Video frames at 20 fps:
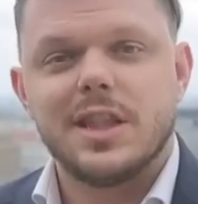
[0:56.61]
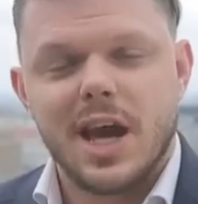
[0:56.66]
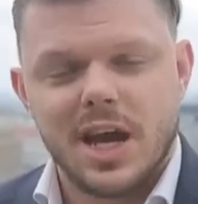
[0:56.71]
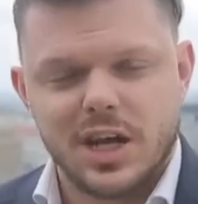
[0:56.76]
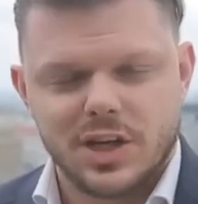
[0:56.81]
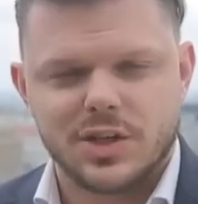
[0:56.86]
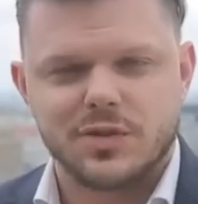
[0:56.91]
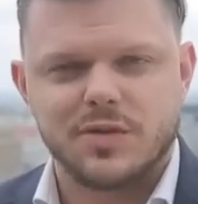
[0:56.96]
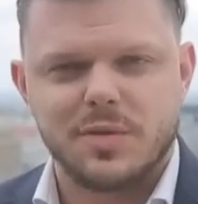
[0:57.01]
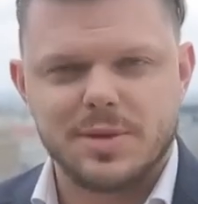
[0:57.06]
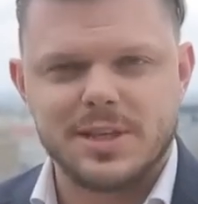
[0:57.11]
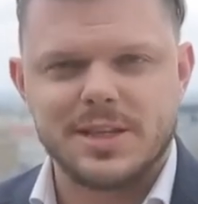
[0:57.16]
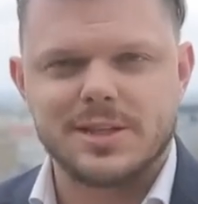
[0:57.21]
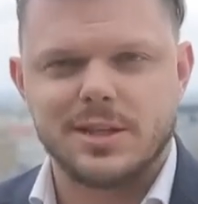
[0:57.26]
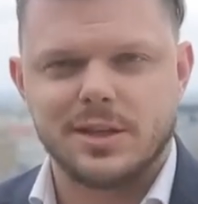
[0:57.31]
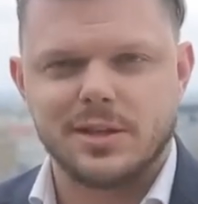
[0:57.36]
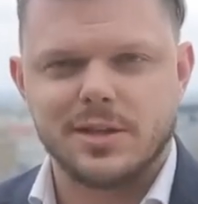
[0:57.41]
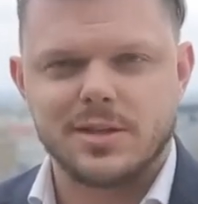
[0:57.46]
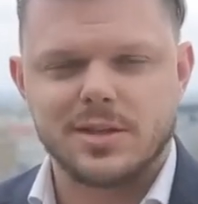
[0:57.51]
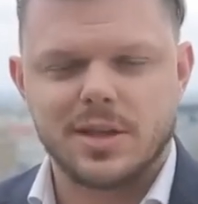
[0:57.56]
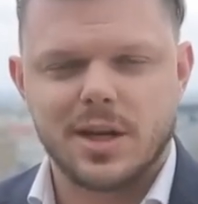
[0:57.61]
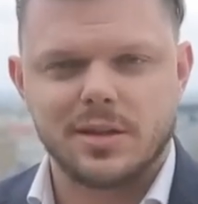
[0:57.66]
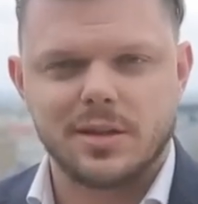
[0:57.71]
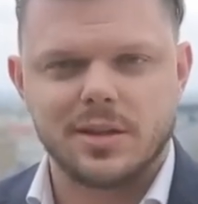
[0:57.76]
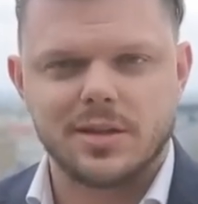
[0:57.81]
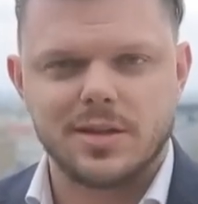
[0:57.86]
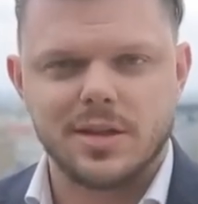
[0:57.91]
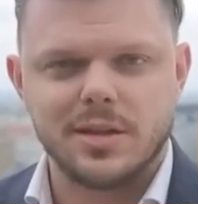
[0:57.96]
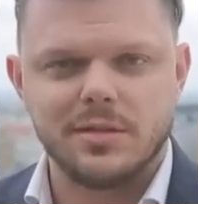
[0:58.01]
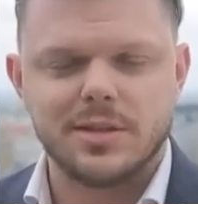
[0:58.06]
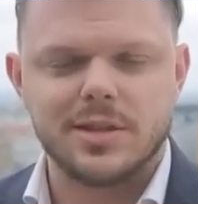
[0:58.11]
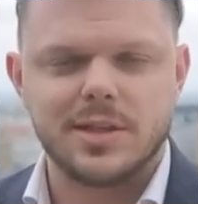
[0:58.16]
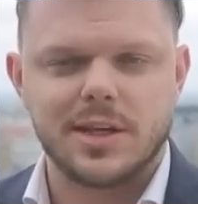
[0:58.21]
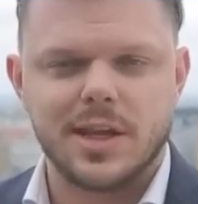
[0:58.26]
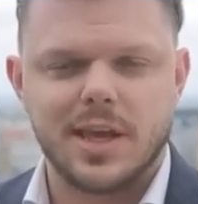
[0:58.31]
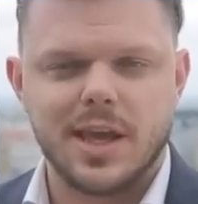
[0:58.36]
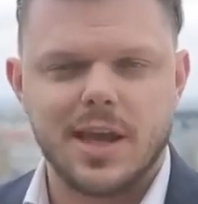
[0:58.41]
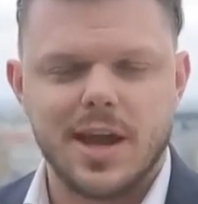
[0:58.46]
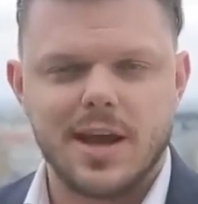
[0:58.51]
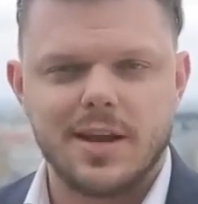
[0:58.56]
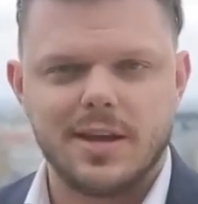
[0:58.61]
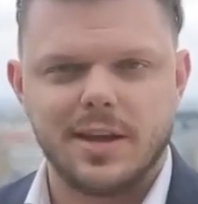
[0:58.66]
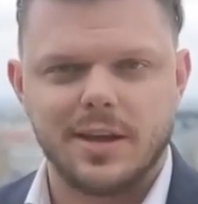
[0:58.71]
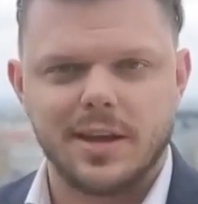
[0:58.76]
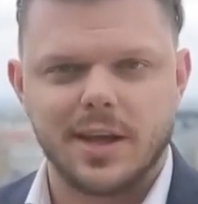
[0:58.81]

нашего министра иностранных дел Сергея